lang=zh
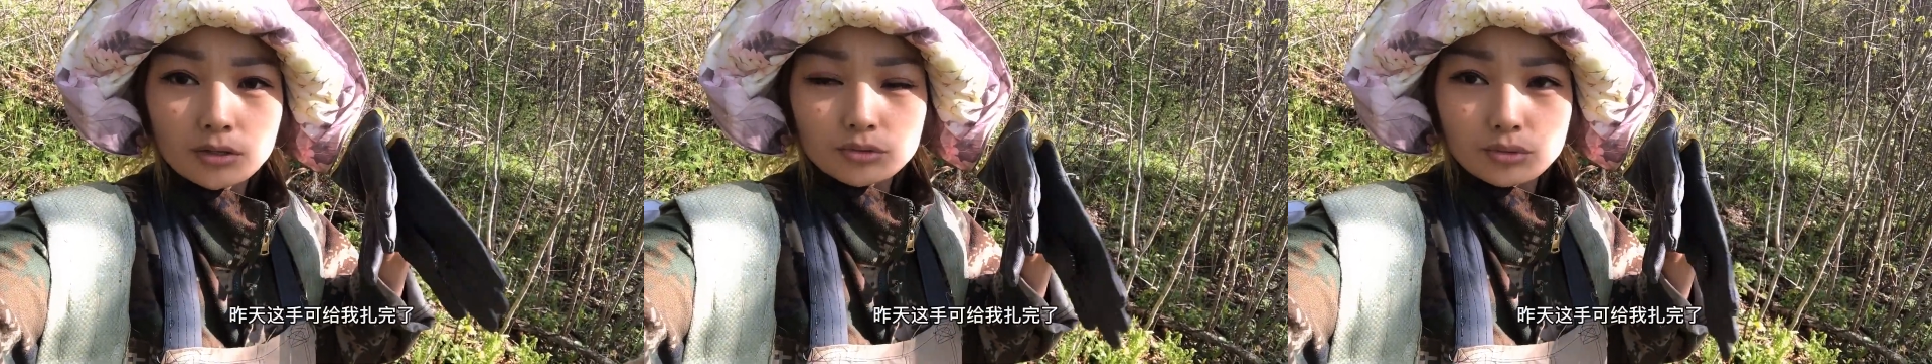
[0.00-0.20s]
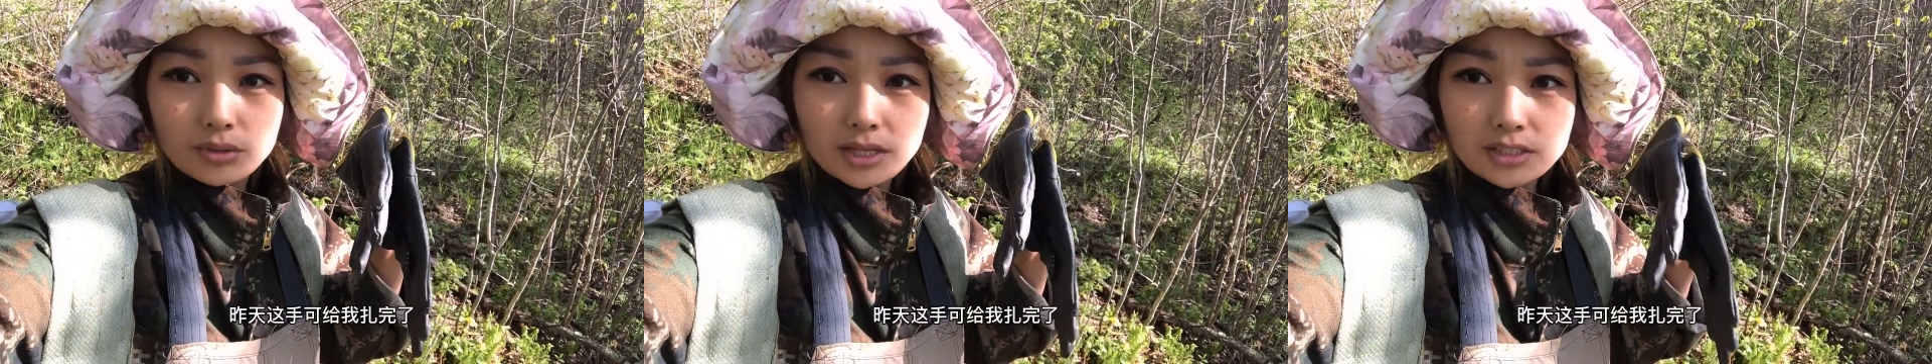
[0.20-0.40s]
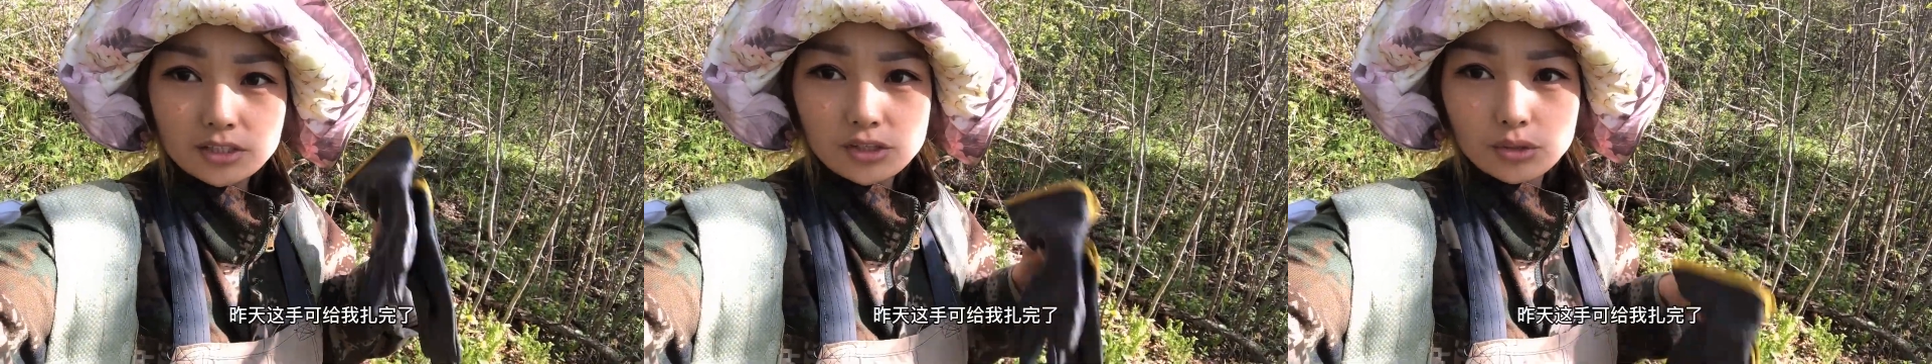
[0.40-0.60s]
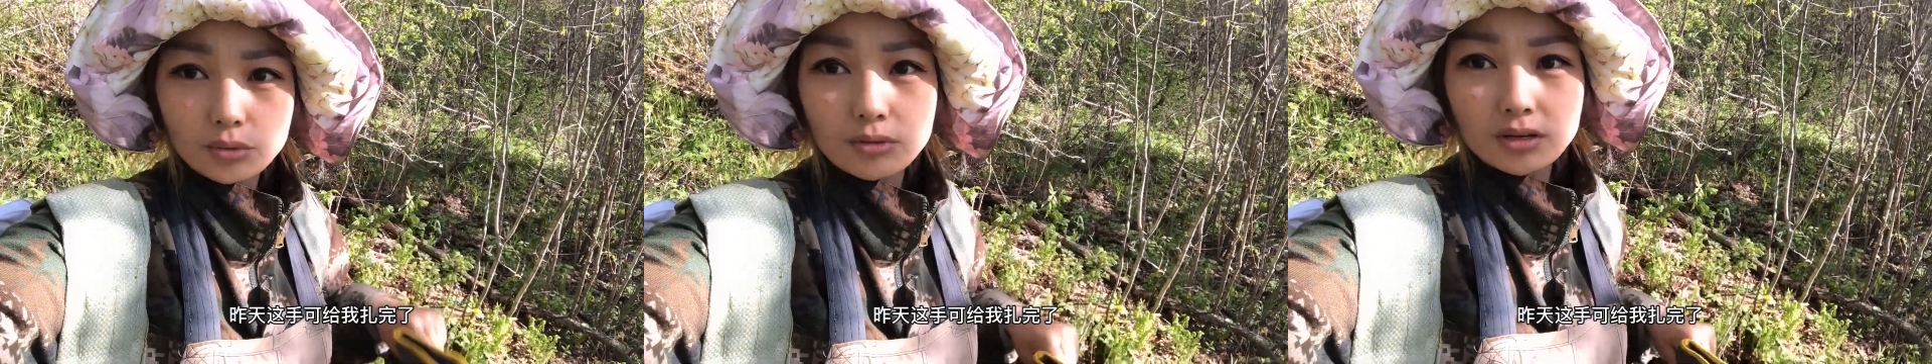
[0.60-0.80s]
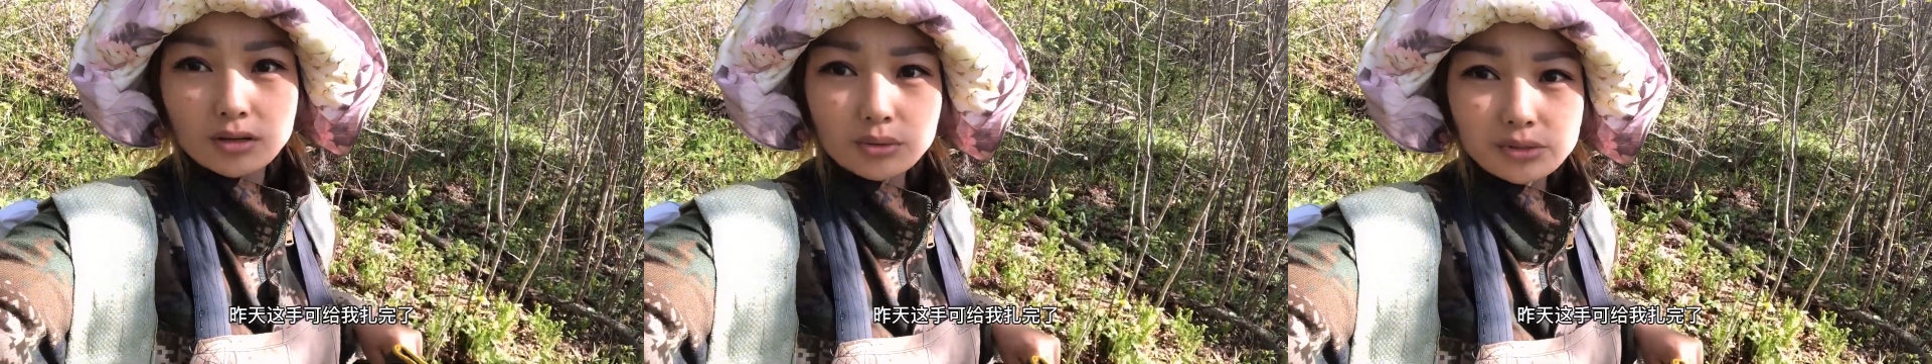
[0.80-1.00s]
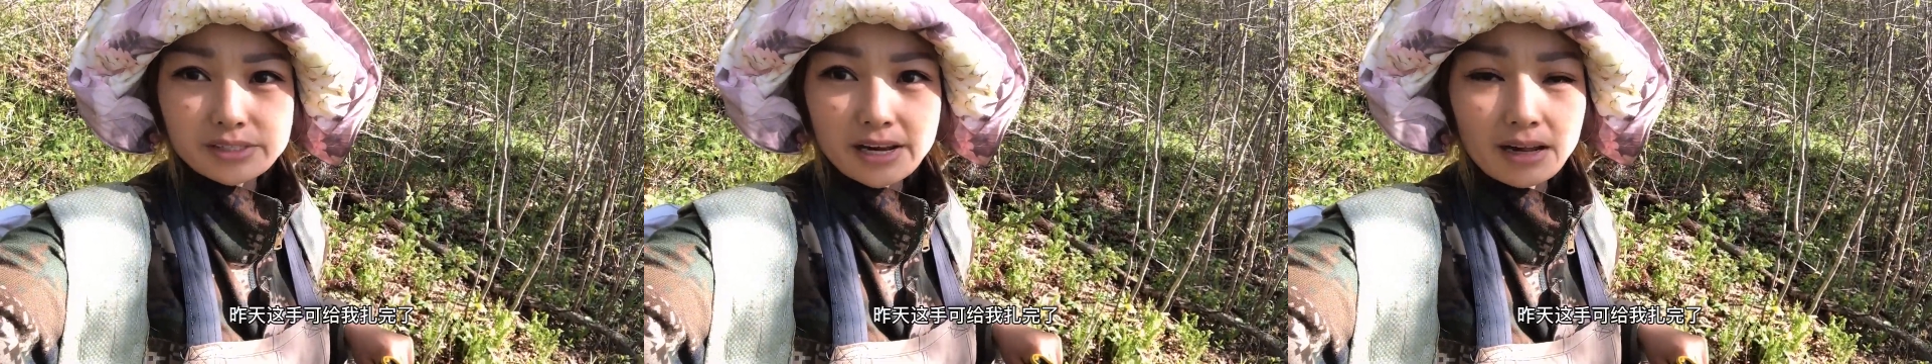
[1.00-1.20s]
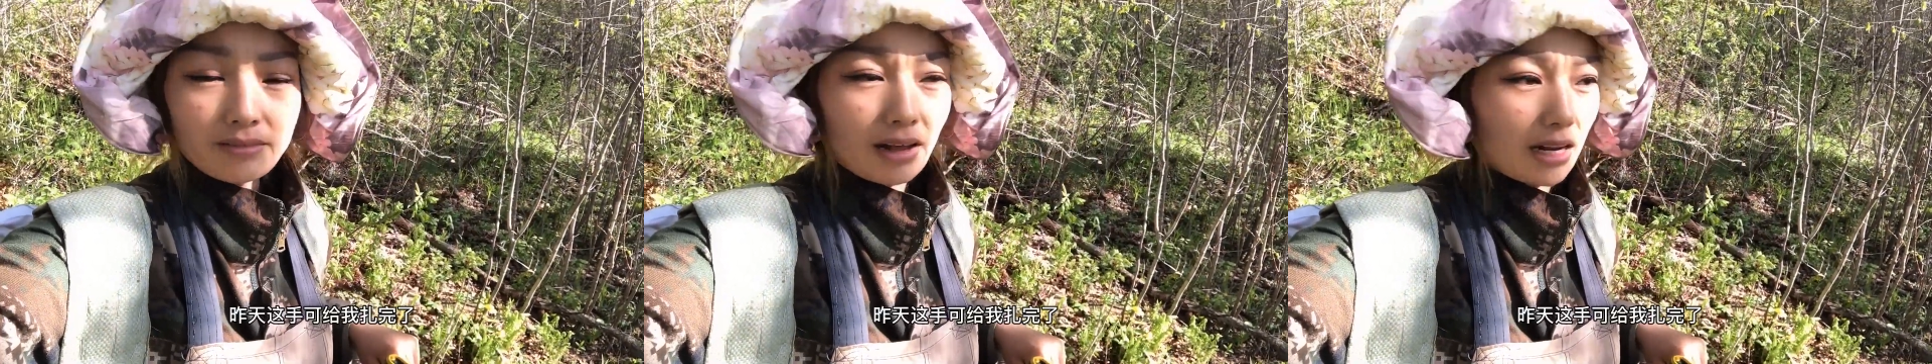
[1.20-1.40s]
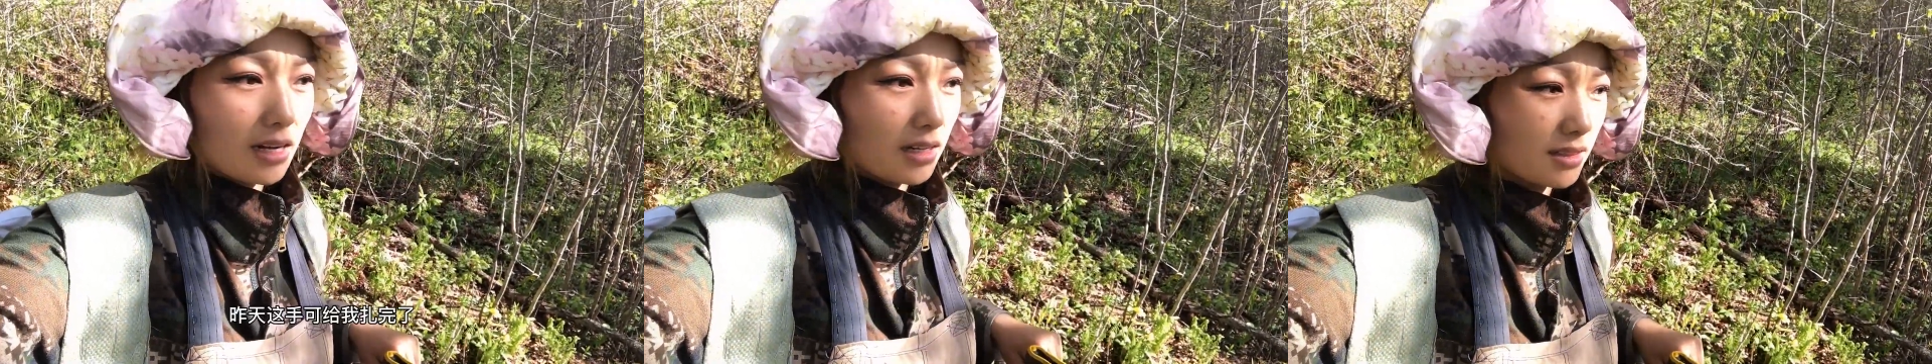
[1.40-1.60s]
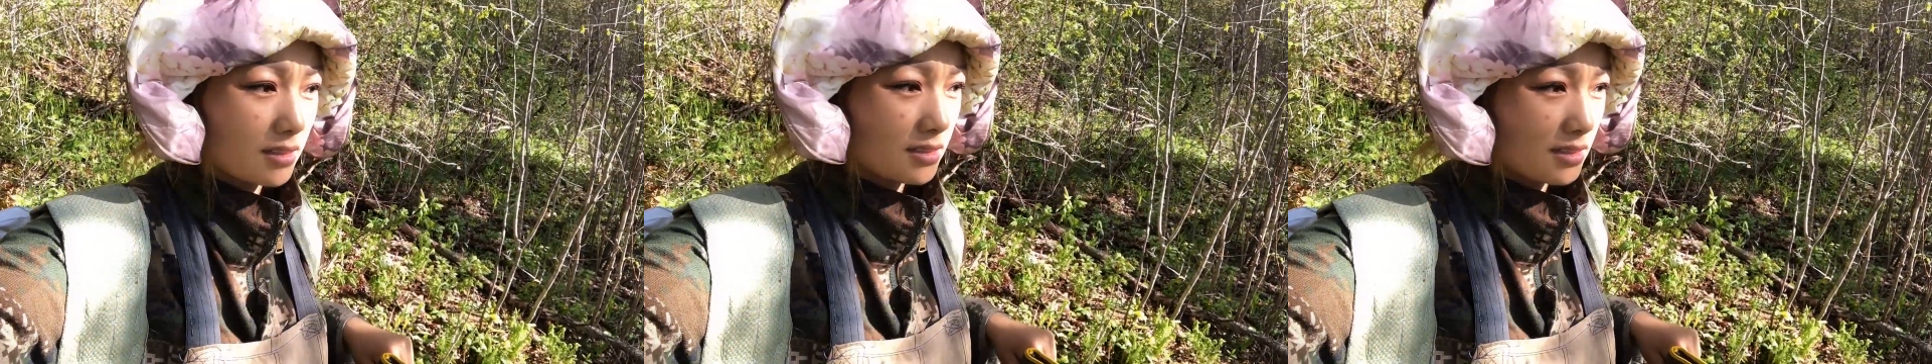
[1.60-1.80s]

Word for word: 昨天这手可给我扎完了。